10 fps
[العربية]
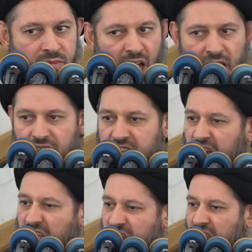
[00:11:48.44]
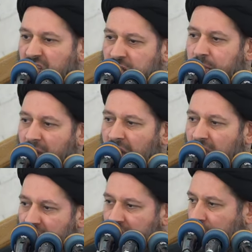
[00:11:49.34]
الذي يعتقد
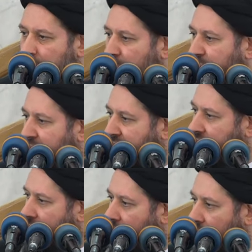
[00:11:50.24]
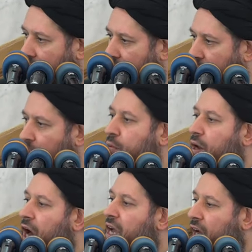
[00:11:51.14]
بعقيدة كفرية وهو
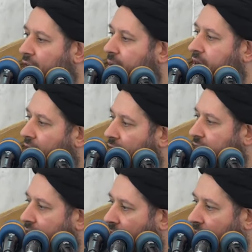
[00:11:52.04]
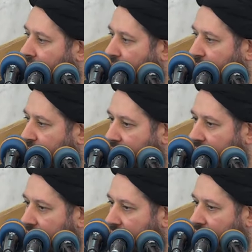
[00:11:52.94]
لا يعلم أن هذه العقيدة
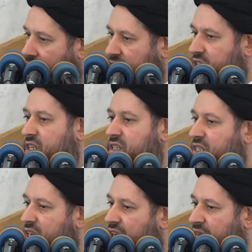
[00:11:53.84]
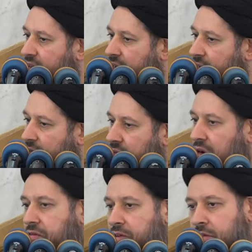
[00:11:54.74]
كفرية هذا الشخص ليس كافرا
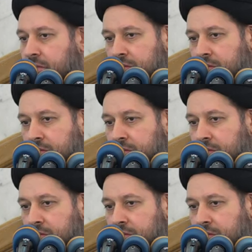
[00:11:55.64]
كافر